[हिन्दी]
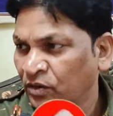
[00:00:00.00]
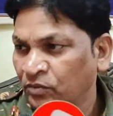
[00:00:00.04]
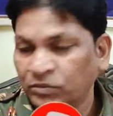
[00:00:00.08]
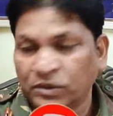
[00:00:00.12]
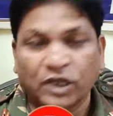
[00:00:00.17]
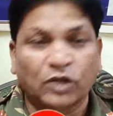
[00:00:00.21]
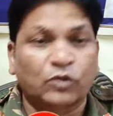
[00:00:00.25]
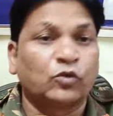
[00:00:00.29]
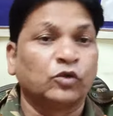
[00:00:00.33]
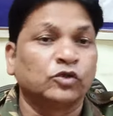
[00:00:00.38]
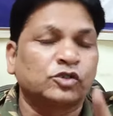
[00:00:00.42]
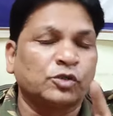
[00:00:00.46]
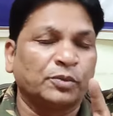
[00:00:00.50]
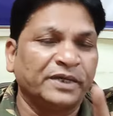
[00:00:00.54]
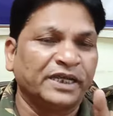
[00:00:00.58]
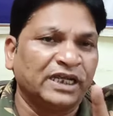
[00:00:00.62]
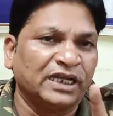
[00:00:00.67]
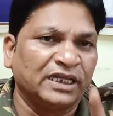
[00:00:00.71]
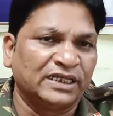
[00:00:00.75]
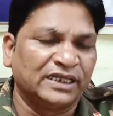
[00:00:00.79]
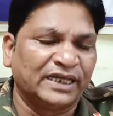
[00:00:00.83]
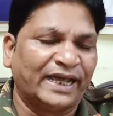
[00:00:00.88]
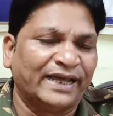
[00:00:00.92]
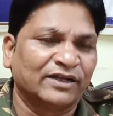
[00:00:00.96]
मतलब कुछ
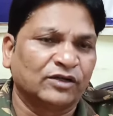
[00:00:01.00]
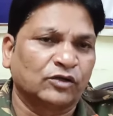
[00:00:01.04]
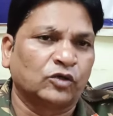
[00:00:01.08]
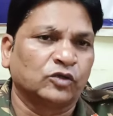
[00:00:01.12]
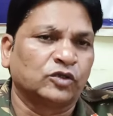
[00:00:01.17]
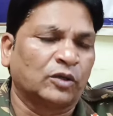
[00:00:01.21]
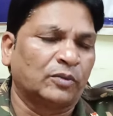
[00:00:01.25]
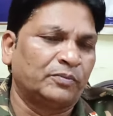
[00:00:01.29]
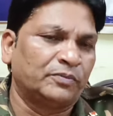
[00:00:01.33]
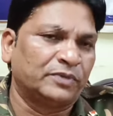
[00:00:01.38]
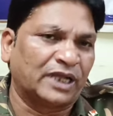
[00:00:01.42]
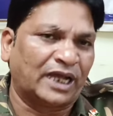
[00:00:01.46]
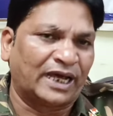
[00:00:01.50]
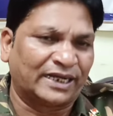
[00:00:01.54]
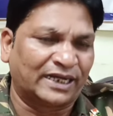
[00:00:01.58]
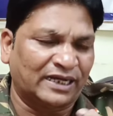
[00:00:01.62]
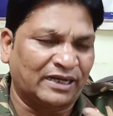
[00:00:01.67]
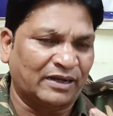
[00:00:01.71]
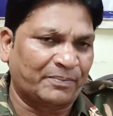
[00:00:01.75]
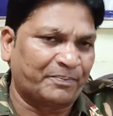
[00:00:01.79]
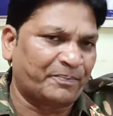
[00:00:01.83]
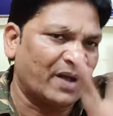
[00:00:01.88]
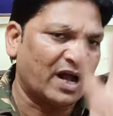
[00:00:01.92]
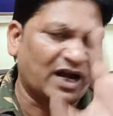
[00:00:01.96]
भी नहीं दिया इनको तो
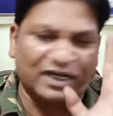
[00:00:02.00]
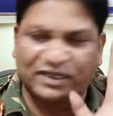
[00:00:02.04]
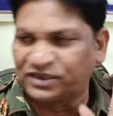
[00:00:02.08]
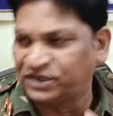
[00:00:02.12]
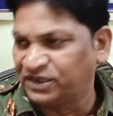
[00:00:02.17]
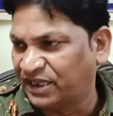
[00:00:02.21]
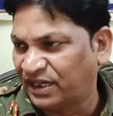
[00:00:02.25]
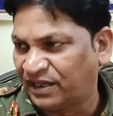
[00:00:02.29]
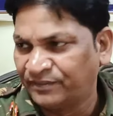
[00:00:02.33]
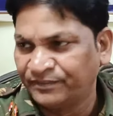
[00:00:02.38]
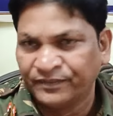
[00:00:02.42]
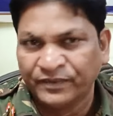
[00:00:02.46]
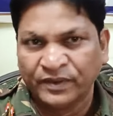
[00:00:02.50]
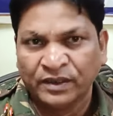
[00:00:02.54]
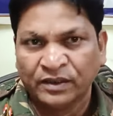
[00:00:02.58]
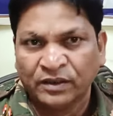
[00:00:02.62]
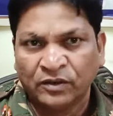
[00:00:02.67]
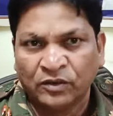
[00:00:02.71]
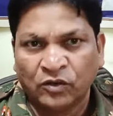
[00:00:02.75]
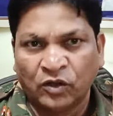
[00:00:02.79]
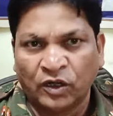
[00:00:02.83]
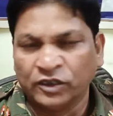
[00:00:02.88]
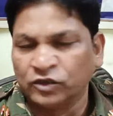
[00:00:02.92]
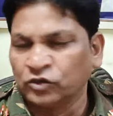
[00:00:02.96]
लारा लप्पा कर दिया
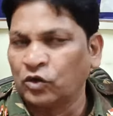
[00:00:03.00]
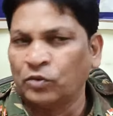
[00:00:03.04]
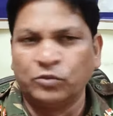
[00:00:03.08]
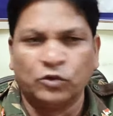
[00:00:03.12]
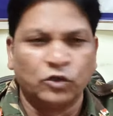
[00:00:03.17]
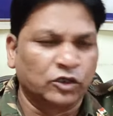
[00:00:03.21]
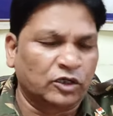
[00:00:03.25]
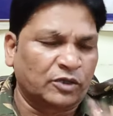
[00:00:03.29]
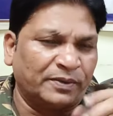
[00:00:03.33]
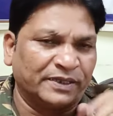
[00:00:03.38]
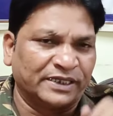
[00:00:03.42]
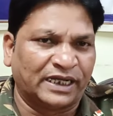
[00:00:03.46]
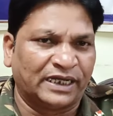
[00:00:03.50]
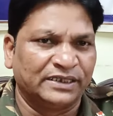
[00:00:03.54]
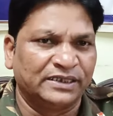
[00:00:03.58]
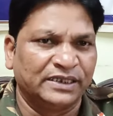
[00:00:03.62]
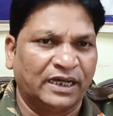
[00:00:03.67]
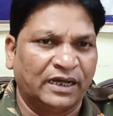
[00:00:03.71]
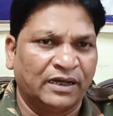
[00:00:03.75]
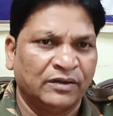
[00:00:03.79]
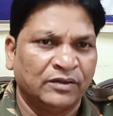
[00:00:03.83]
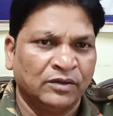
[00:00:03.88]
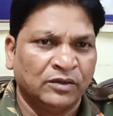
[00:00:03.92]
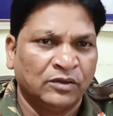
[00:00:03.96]
और इनको मूर्ख बना
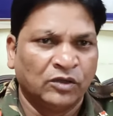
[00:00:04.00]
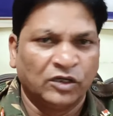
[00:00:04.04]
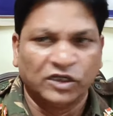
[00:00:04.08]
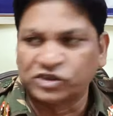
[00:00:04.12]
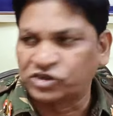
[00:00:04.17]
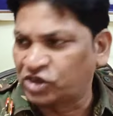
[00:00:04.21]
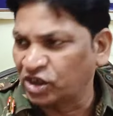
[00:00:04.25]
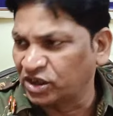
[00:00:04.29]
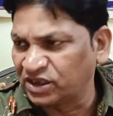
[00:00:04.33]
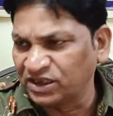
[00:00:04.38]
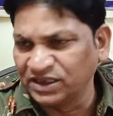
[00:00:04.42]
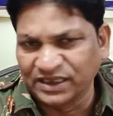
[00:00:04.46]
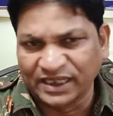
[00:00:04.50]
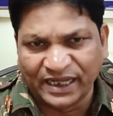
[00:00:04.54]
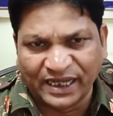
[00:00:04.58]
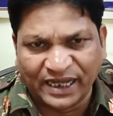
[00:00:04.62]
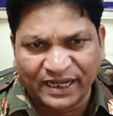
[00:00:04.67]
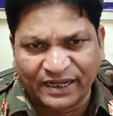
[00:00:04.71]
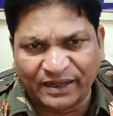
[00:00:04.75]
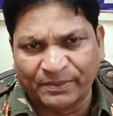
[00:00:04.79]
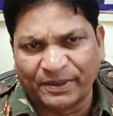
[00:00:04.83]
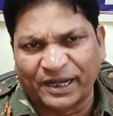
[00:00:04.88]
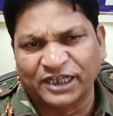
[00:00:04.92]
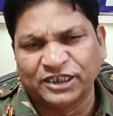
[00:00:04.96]
दिया स्थिति
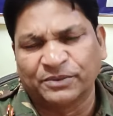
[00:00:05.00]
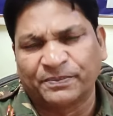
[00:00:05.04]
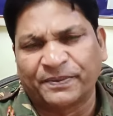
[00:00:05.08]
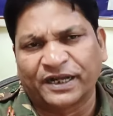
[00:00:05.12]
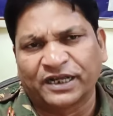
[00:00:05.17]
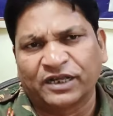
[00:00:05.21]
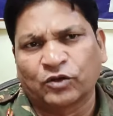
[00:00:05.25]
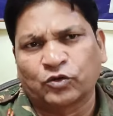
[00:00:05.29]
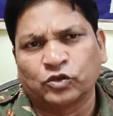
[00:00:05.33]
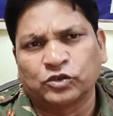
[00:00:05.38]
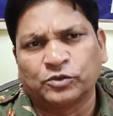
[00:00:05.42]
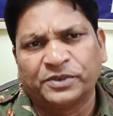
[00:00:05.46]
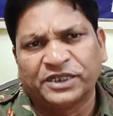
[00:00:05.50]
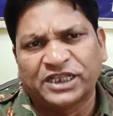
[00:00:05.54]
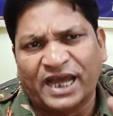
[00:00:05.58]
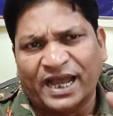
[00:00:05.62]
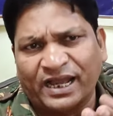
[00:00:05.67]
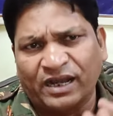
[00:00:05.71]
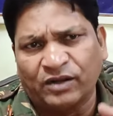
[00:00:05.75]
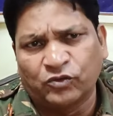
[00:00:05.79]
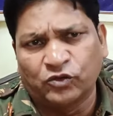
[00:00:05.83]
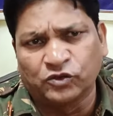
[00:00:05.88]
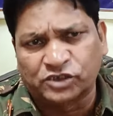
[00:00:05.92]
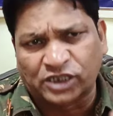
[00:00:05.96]
यह है कि भाजपा के खुद
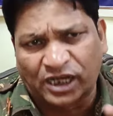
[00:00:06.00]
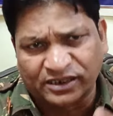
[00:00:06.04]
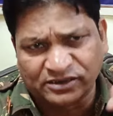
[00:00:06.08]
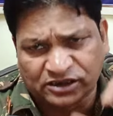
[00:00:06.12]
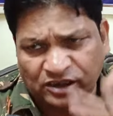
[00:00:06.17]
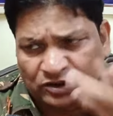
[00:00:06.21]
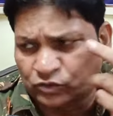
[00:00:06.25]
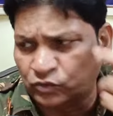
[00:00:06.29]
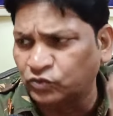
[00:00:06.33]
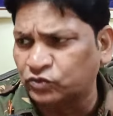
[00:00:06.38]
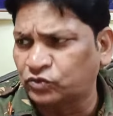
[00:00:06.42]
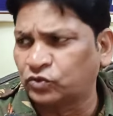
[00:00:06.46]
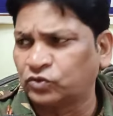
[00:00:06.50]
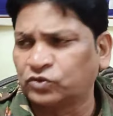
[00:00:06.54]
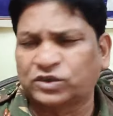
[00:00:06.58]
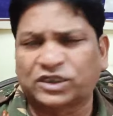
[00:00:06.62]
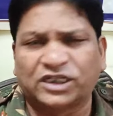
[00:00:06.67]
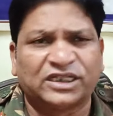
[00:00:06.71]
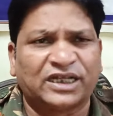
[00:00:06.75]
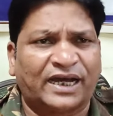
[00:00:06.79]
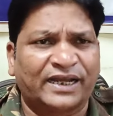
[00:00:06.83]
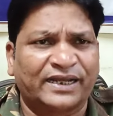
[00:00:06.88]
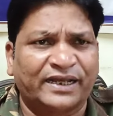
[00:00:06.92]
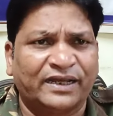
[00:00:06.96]
विधायक वो सांसद टूट टूट
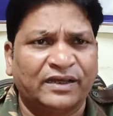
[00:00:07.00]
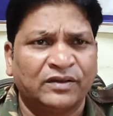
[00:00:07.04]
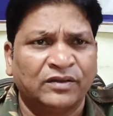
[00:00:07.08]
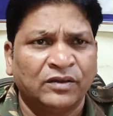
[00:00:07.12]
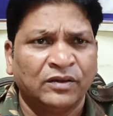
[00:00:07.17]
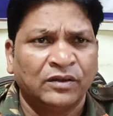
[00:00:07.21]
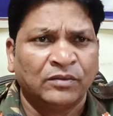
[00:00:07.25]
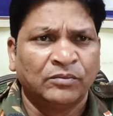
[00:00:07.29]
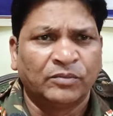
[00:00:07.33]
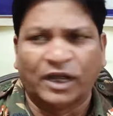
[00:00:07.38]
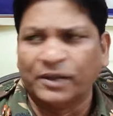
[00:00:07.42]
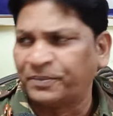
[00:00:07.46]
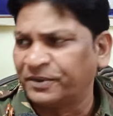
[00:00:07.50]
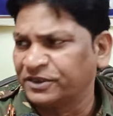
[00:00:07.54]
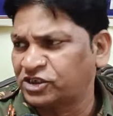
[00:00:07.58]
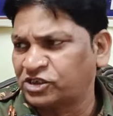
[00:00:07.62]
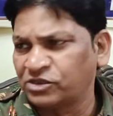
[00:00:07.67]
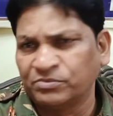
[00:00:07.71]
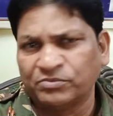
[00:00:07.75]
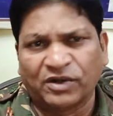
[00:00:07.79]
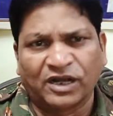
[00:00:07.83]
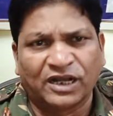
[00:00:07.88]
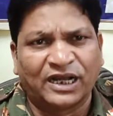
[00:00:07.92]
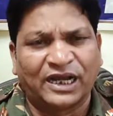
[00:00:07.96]
के जा रहे हैं भाई
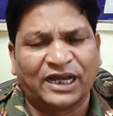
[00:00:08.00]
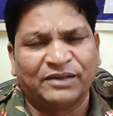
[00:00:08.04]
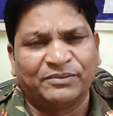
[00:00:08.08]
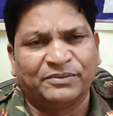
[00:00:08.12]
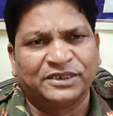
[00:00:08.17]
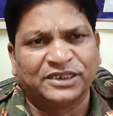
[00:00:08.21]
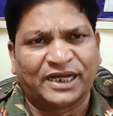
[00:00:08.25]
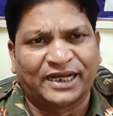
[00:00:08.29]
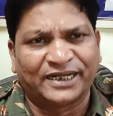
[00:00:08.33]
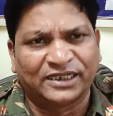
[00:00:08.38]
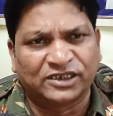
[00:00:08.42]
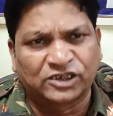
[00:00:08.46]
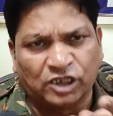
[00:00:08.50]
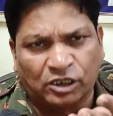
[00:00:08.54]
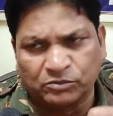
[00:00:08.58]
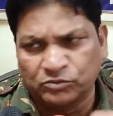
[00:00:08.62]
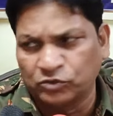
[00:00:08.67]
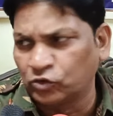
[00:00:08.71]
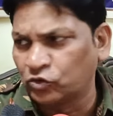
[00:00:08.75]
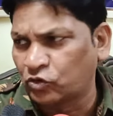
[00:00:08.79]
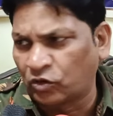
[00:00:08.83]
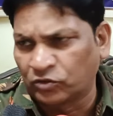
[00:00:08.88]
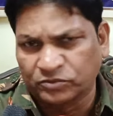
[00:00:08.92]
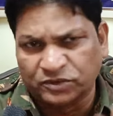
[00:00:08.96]
पश्चिम बंगाल में जा रहे हैं
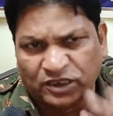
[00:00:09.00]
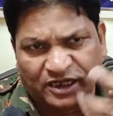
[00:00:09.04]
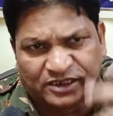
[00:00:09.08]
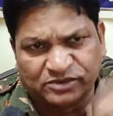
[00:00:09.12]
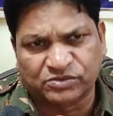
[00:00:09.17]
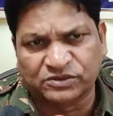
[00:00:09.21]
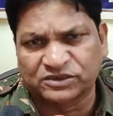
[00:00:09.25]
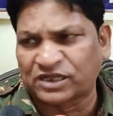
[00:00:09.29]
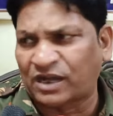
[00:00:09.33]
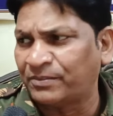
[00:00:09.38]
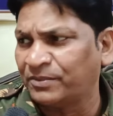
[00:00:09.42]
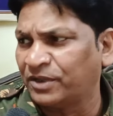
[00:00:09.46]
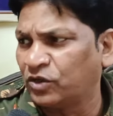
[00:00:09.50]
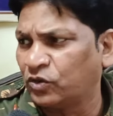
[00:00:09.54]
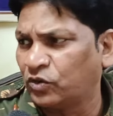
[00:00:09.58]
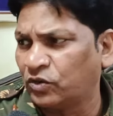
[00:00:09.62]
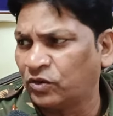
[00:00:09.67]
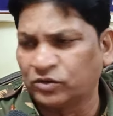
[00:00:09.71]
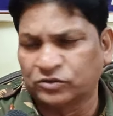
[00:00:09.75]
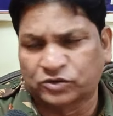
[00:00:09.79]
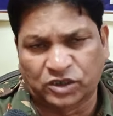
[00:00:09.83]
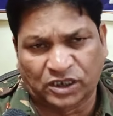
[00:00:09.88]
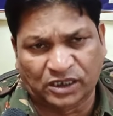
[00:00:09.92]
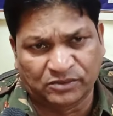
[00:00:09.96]
तृणमूल कांग्रेस में शामिल
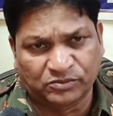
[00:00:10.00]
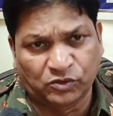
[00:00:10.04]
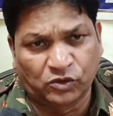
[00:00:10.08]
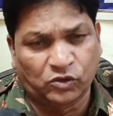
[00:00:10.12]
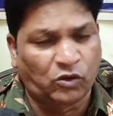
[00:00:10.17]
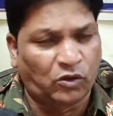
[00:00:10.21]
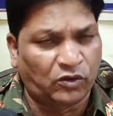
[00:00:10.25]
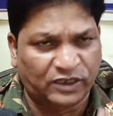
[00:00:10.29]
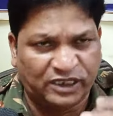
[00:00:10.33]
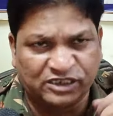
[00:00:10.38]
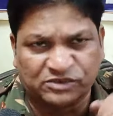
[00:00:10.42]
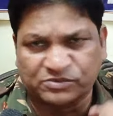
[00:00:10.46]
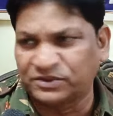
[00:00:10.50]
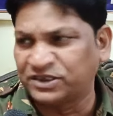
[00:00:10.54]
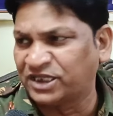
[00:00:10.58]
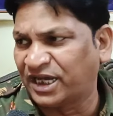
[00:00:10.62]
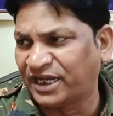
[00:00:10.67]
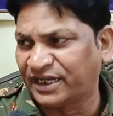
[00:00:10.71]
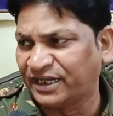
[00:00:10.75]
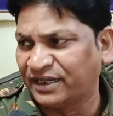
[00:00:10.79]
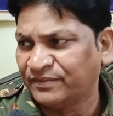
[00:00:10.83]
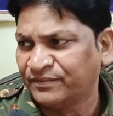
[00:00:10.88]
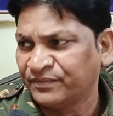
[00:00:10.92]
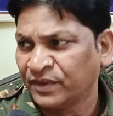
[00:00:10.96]
हो तृणमूल कांग्रेस में
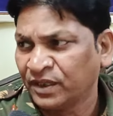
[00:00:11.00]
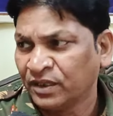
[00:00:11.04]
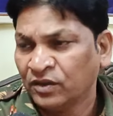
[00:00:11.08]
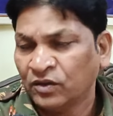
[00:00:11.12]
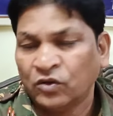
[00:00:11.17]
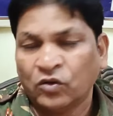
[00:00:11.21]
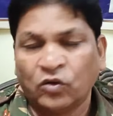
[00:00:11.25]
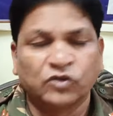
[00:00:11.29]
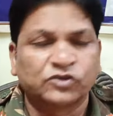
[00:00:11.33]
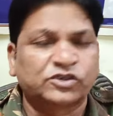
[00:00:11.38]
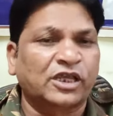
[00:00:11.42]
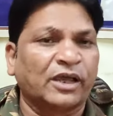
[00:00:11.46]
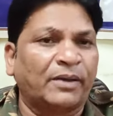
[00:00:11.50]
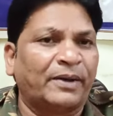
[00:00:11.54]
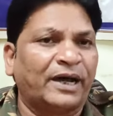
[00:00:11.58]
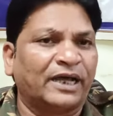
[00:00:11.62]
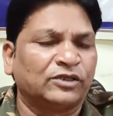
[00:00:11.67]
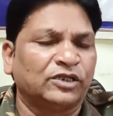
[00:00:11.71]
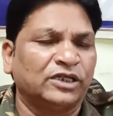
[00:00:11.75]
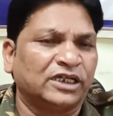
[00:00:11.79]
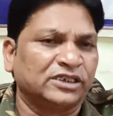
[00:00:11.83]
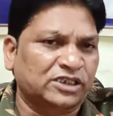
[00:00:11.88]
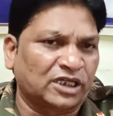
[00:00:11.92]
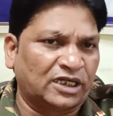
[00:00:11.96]
जा रहे हैं हाँ। उसके
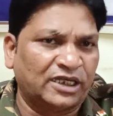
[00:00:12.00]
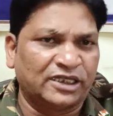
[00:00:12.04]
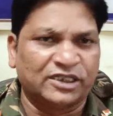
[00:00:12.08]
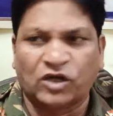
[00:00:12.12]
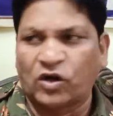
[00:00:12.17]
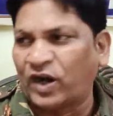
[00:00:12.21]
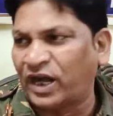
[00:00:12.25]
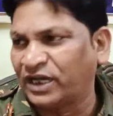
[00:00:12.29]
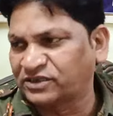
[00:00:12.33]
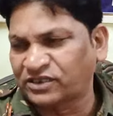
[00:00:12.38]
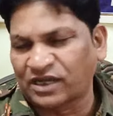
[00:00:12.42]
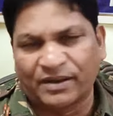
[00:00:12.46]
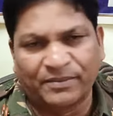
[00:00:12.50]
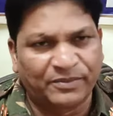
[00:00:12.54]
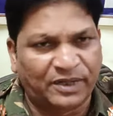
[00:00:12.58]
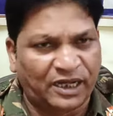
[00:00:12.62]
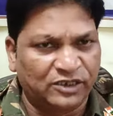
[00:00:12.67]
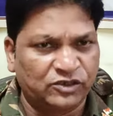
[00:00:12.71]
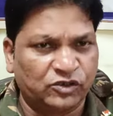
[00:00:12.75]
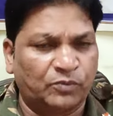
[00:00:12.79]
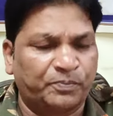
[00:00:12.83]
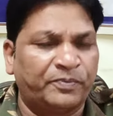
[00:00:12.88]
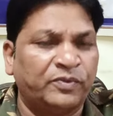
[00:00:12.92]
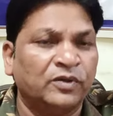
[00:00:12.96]
बाद ये चले जाओ आसाम
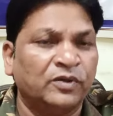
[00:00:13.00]
का जो